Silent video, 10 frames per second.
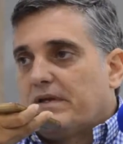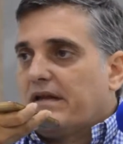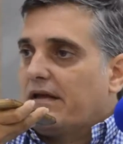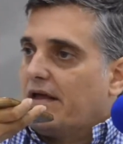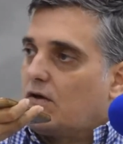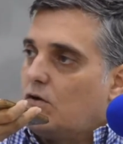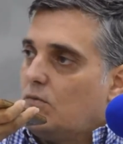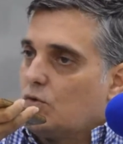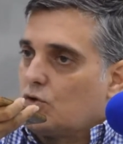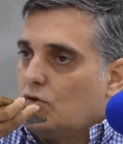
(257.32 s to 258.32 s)
Mire, es
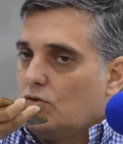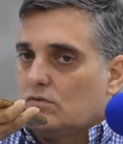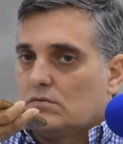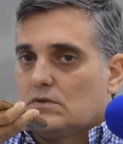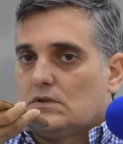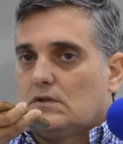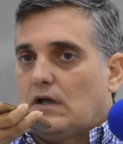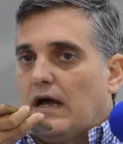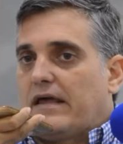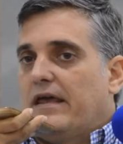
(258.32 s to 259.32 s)
como todo,
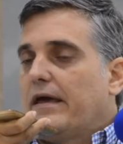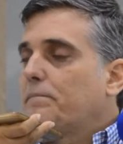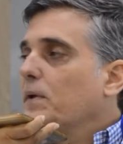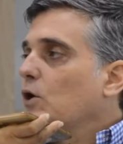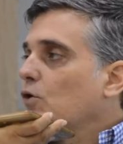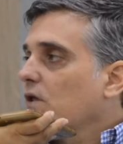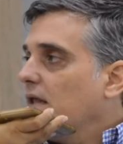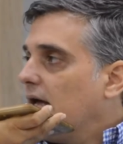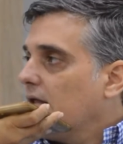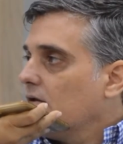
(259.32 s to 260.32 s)
aquí hay
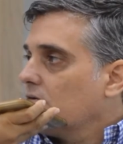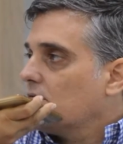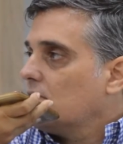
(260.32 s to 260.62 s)
prioridades